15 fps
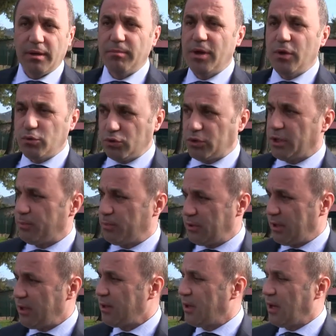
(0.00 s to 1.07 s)
E, mevcut
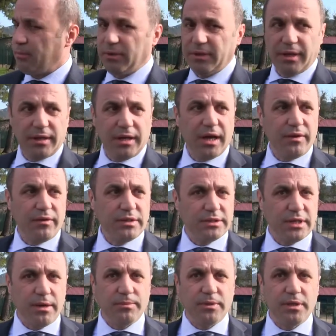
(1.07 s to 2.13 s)
yapıda bir tane hayvan
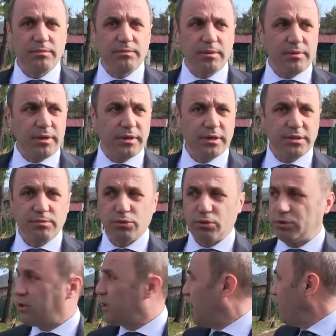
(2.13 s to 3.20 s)
sahiplendirme merkezimiz
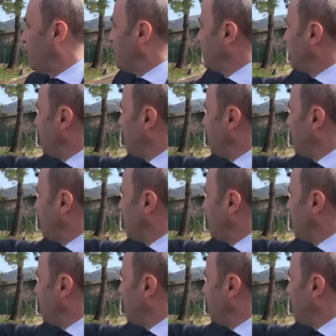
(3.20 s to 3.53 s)
olacak. Hayvan